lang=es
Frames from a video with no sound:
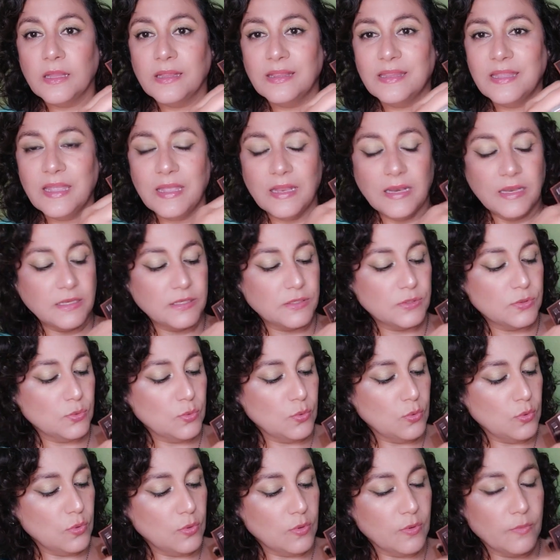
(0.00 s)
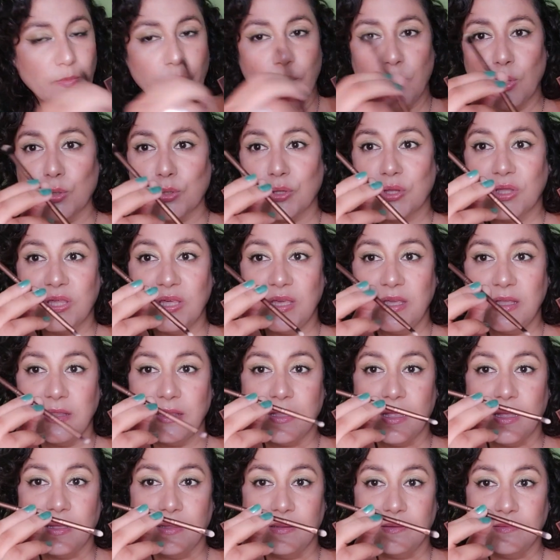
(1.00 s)
Tiene su
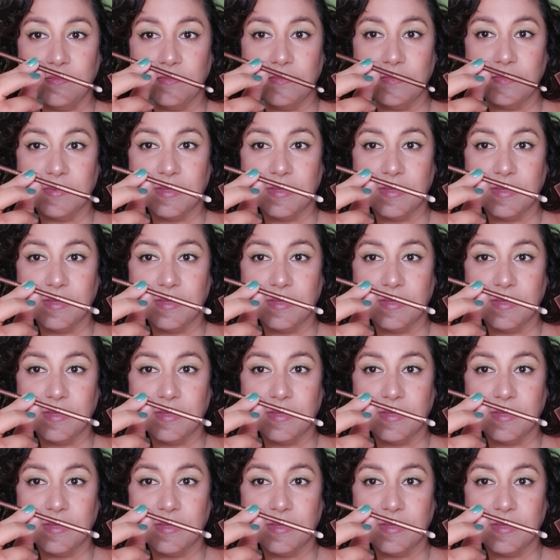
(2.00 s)
brochita,